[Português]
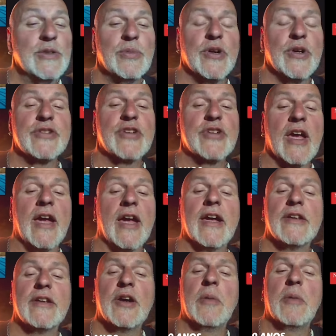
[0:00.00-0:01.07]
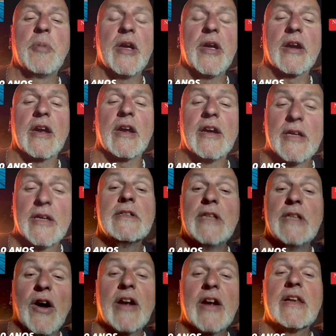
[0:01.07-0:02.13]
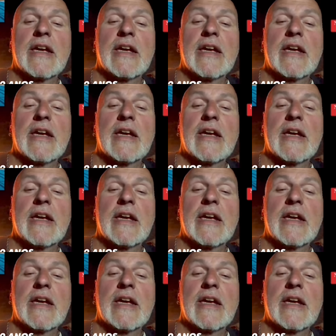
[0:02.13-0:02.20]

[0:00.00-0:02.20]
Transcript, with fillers: Pois é, não perca. Dá uma